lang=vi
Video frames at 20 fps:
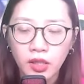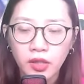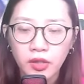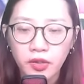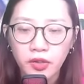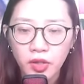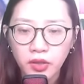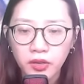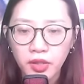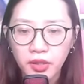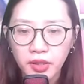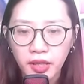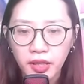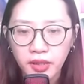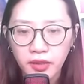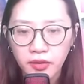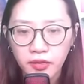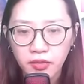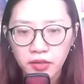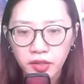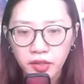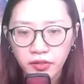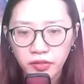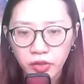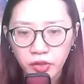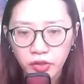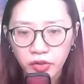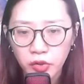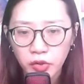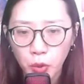Nói tới đây, Lương
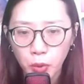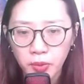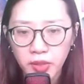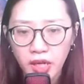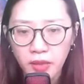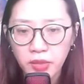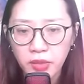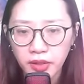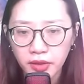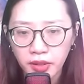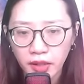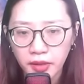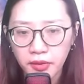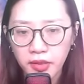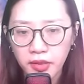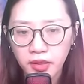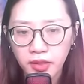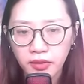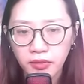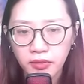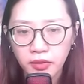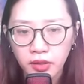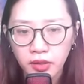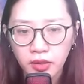Phương cũng đã bình tĩnh hơn.